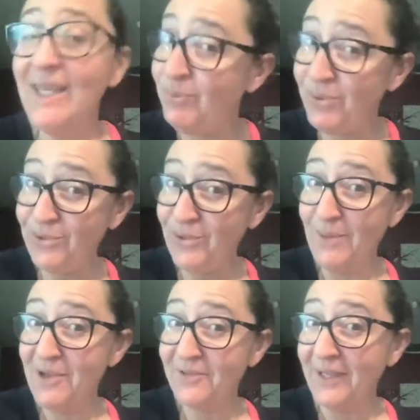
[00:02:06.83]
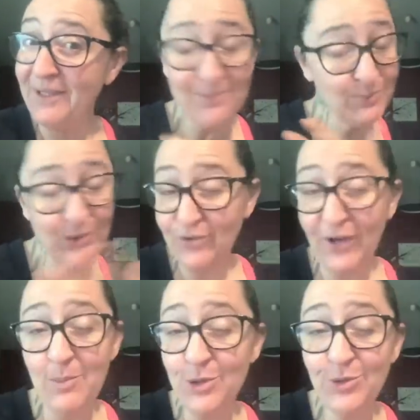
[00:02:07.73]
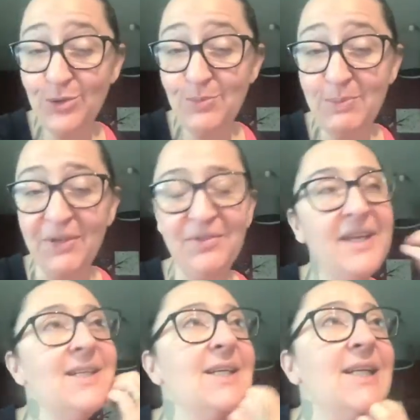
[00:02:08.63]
Et pour le coup, il a bien fait, parce que vraiment, YouTube est bien fait